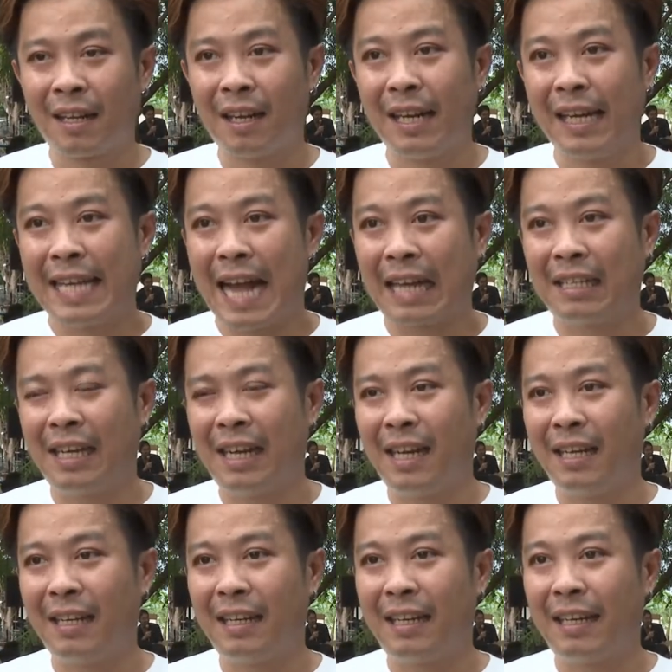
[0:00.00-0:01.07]
ก็เลยอยากจะ
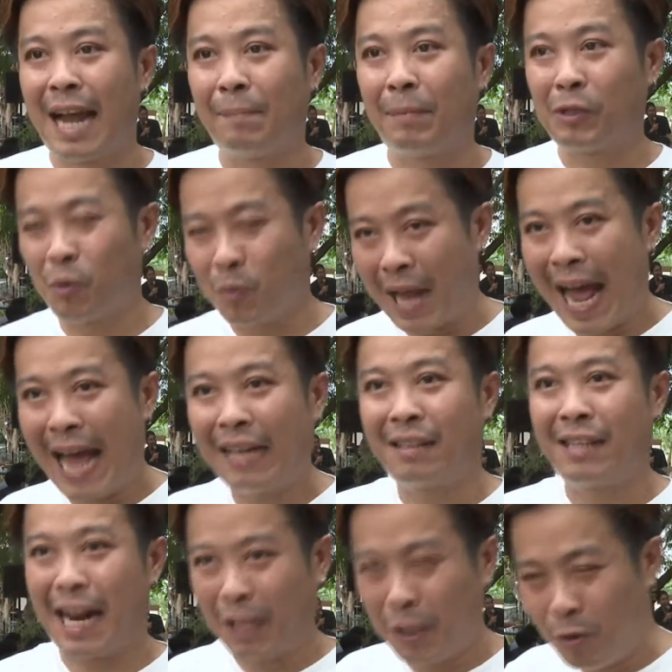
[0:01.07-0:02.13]
นำประสบการณ์
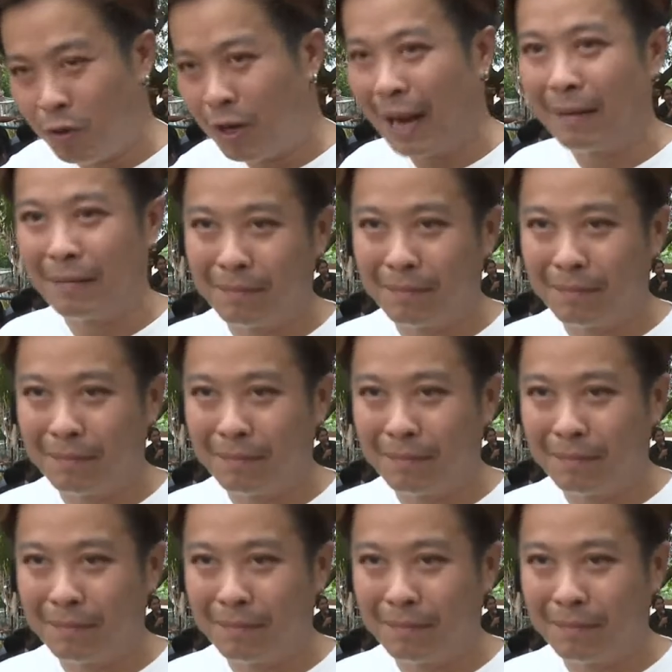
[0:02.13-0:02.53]
จากที่นู่น